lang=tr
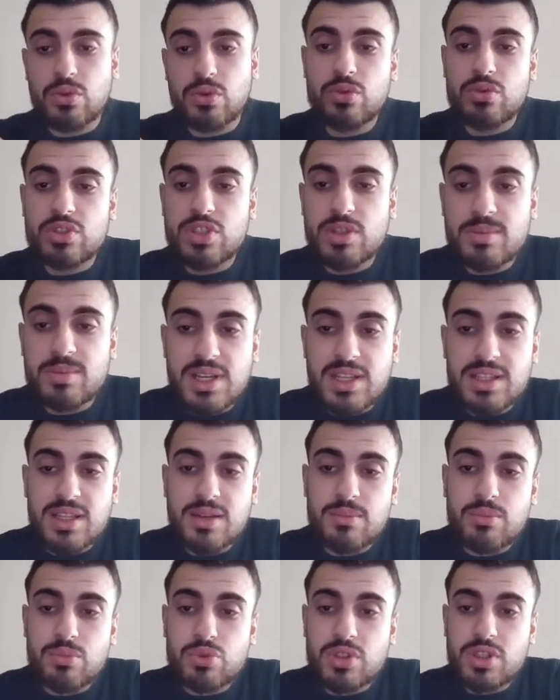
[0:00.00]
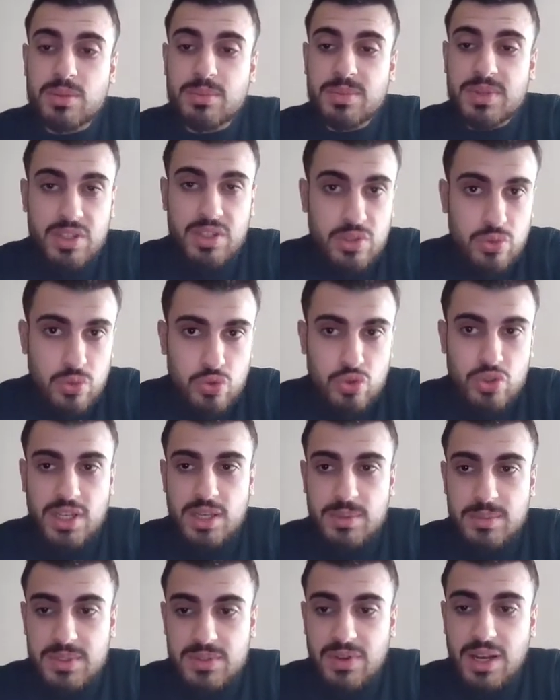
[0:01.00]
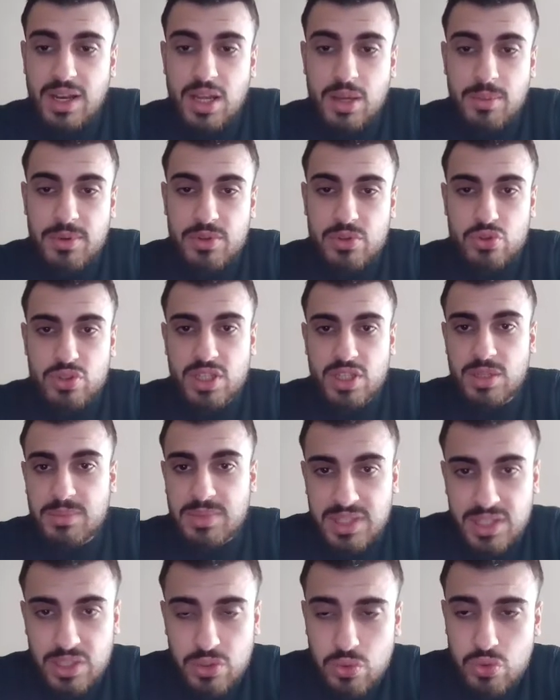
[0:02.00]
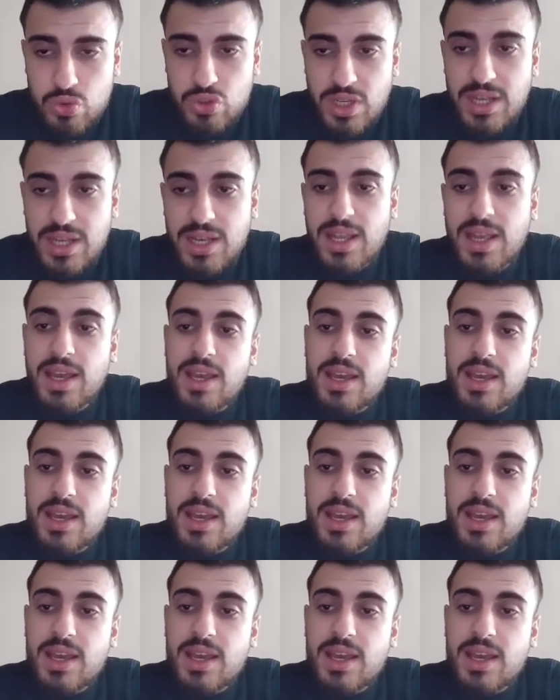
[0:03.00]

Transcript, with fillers: Gördüğünüz gibi zaten burada da bir dik üçgenimiz var. ABC üçgeni bir dik üçgen.